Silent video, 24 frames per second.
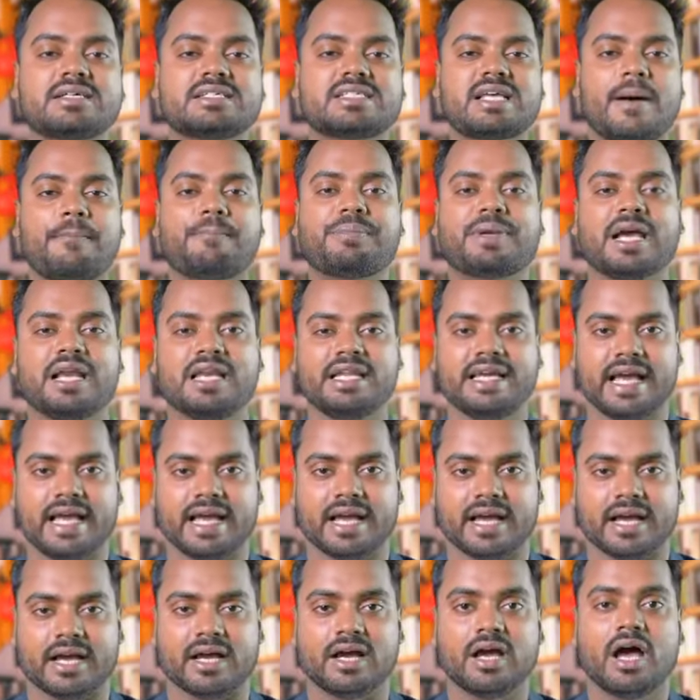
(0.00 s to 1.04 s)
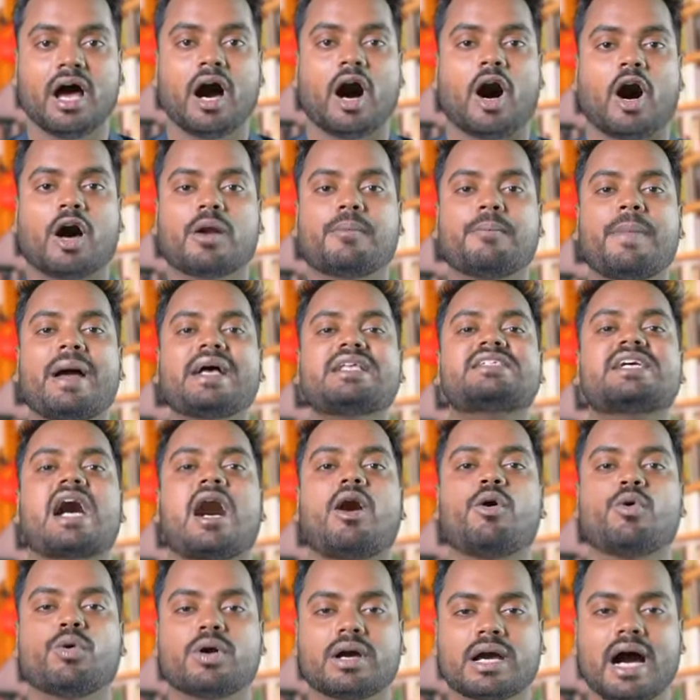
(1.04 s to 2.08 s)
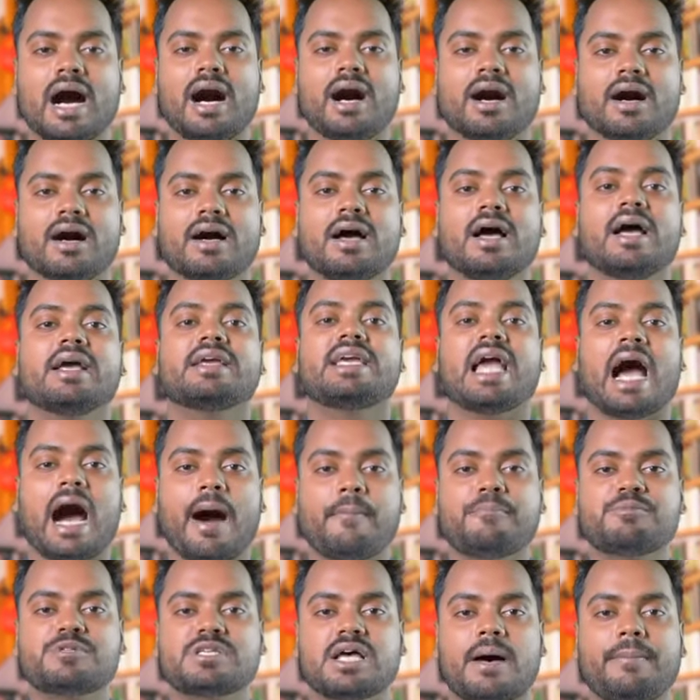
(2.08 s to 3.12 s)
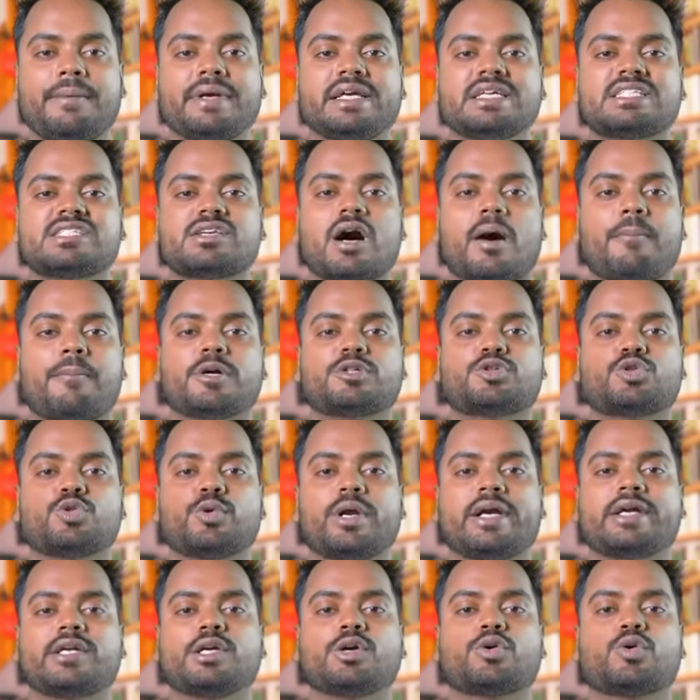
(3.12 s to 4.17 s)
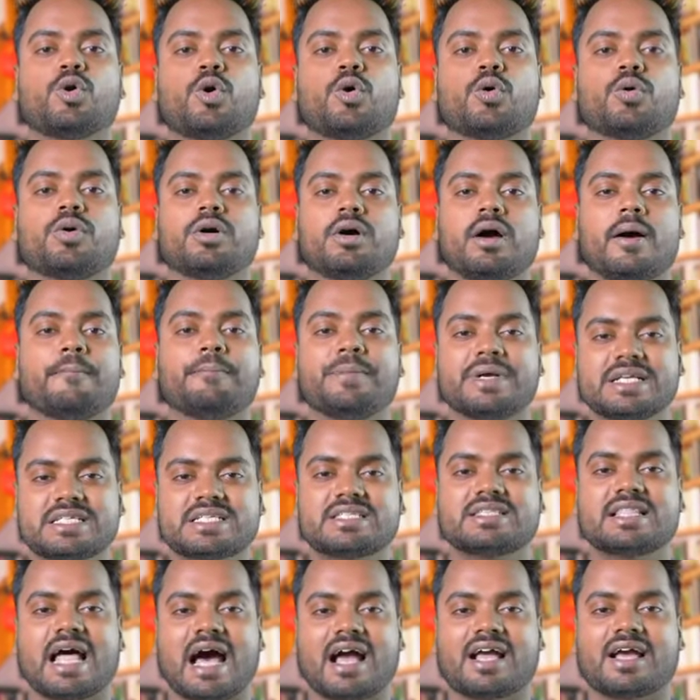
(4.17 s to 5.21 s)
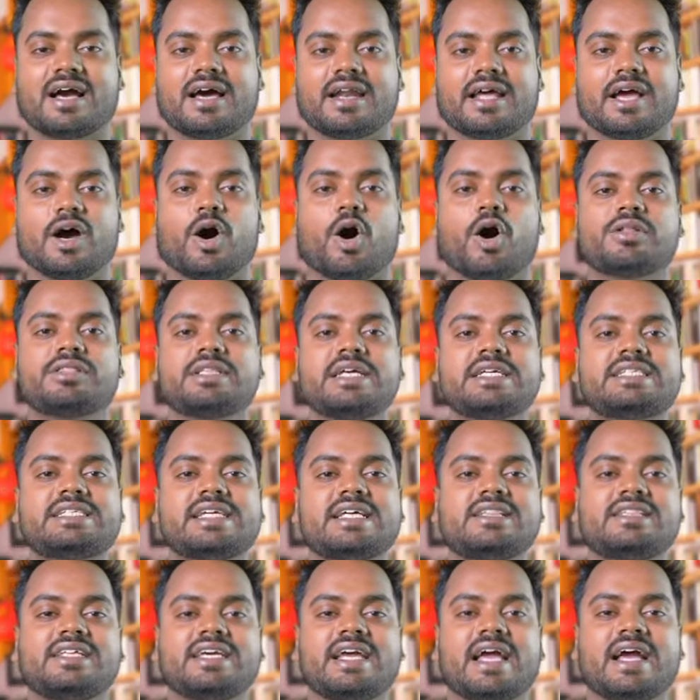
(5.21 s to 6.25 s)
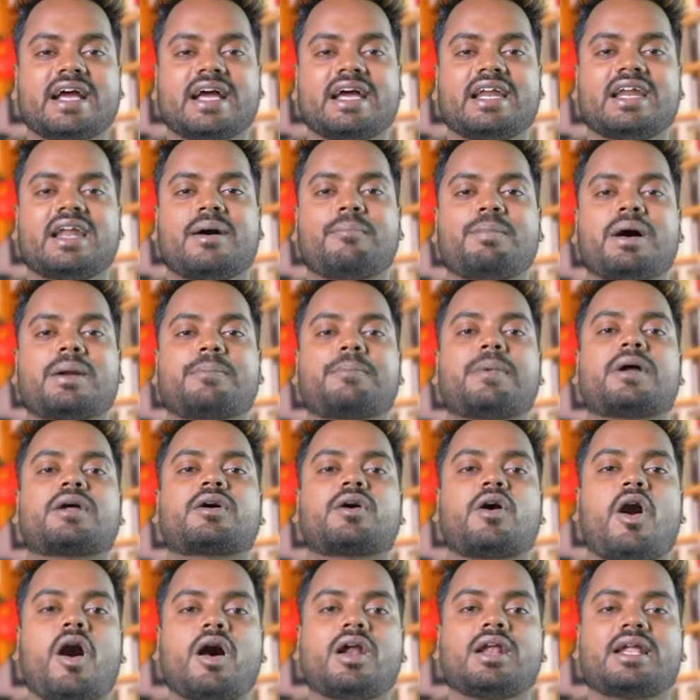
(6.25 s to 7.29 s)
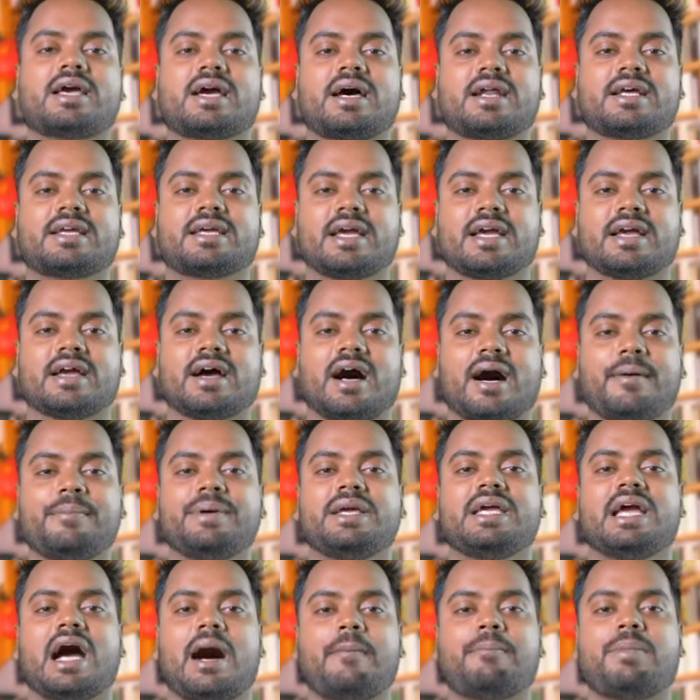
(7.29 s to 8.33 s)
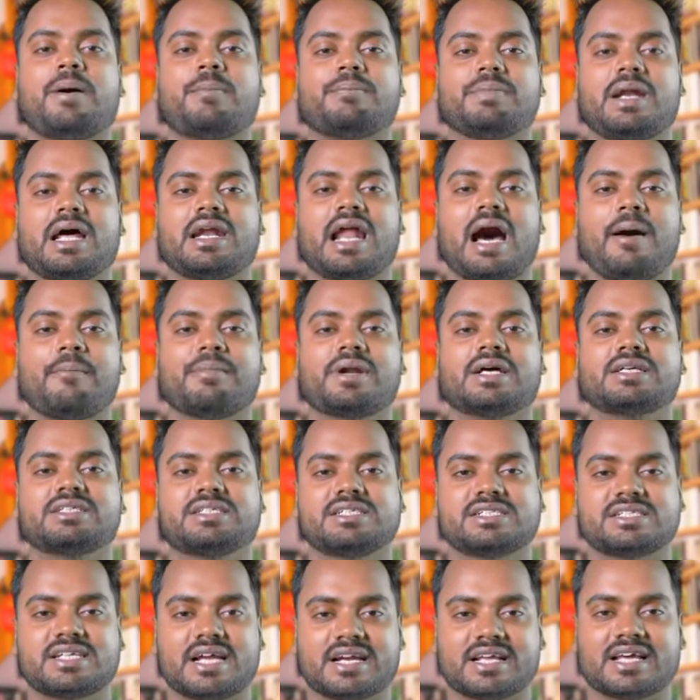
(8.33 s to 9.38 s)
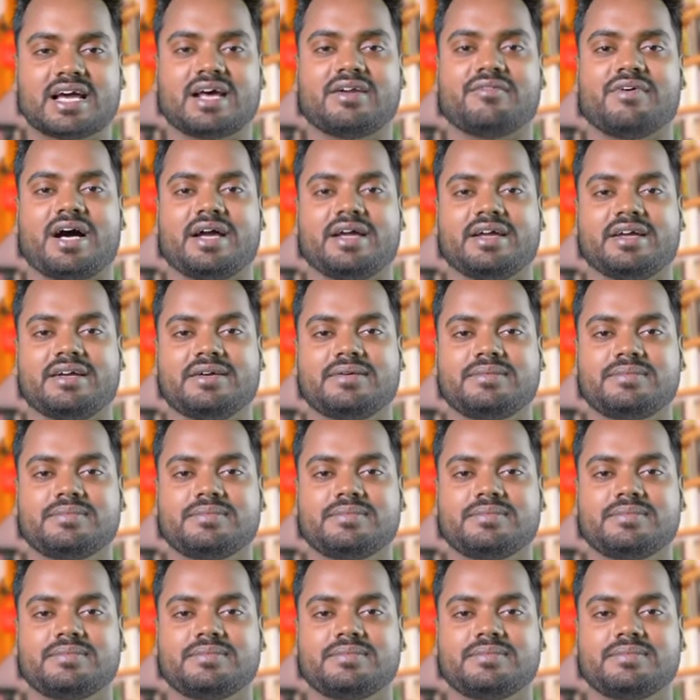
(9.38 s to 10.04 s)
सबके लिए है और मैं चाहूंगा कि आप सब इस अपॉर्चुनिटी को मिस ना करें और नीचे दिए गए नंबर पर कॉल करके अभी आप अपना नाम रजिस्टर करवाएं